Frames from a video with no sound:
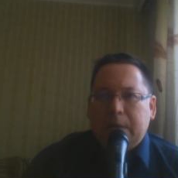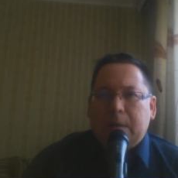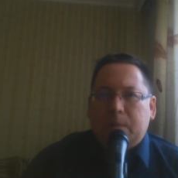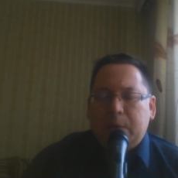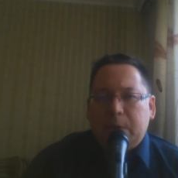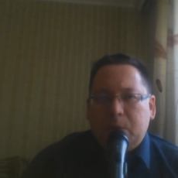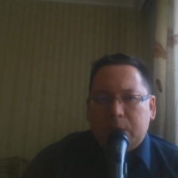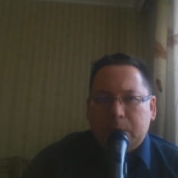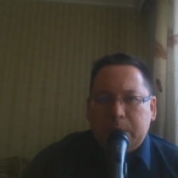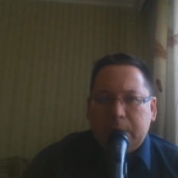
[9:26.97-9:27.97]
Мы не
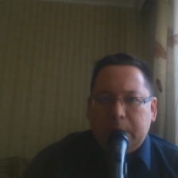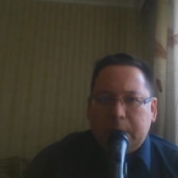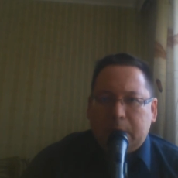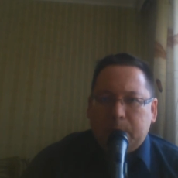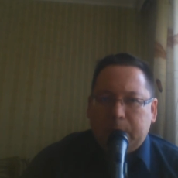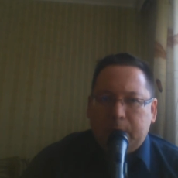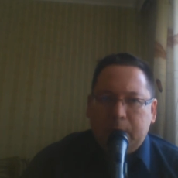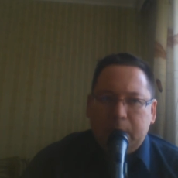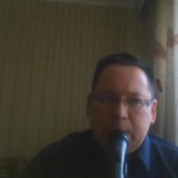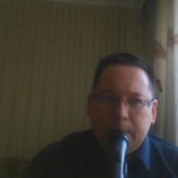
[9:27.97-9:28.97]
можем их никак
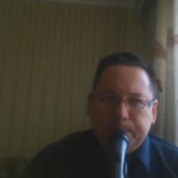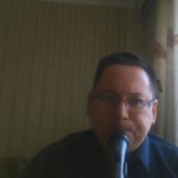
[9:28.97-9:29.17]
проверить,